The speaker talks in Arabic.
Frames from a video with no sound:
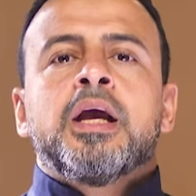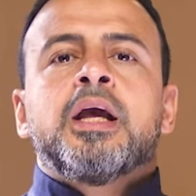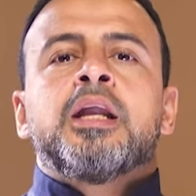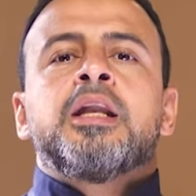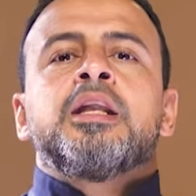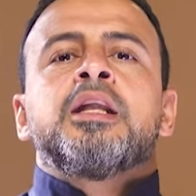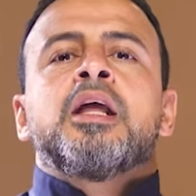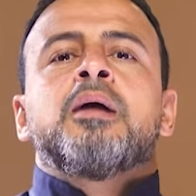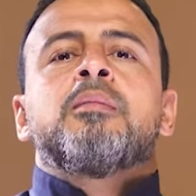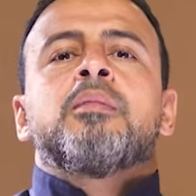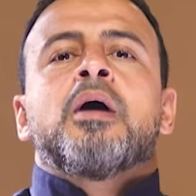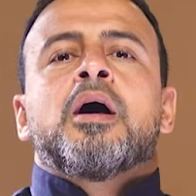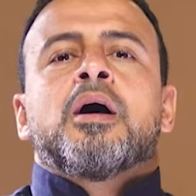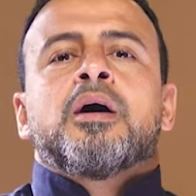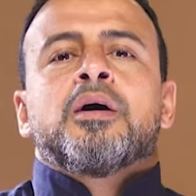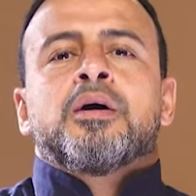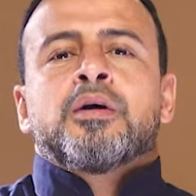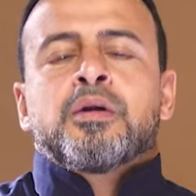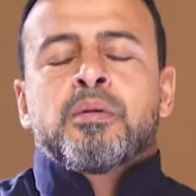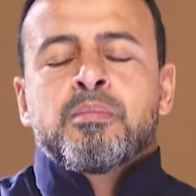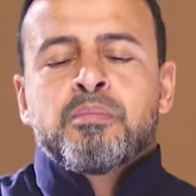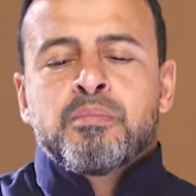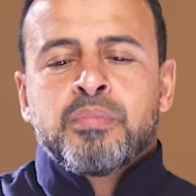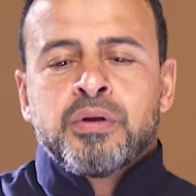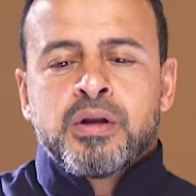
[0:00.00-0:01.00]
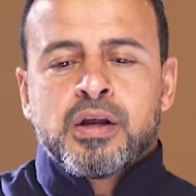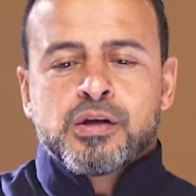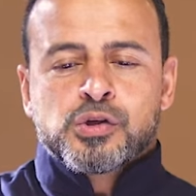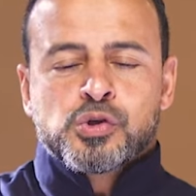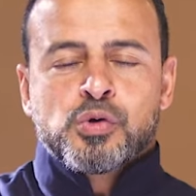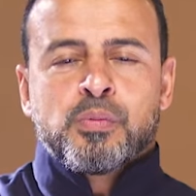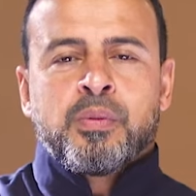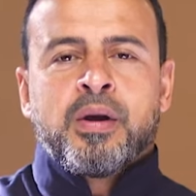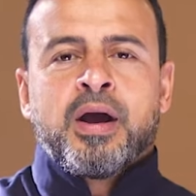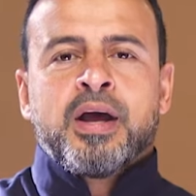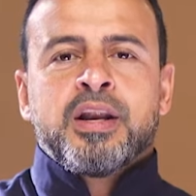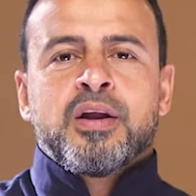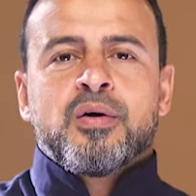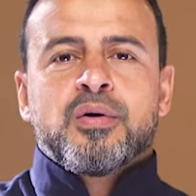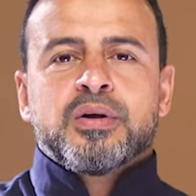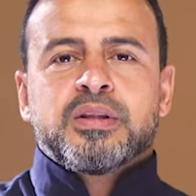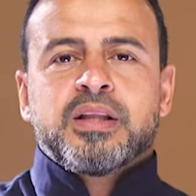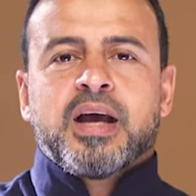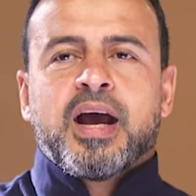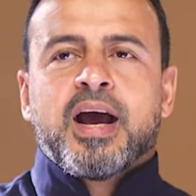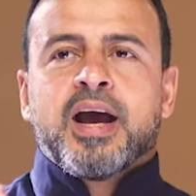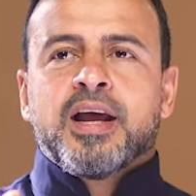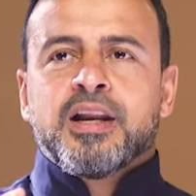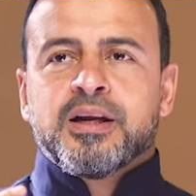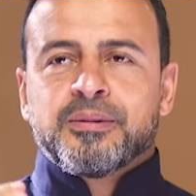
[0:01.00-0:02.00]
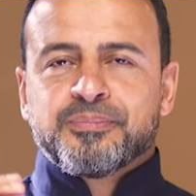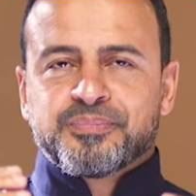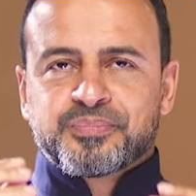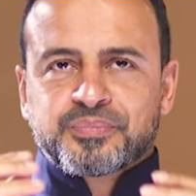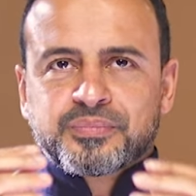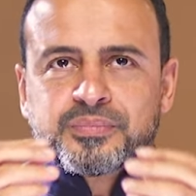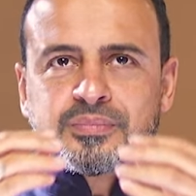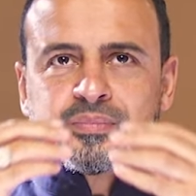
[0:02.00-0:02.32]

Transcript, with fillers: إنما ربنا سبحانه وتعالى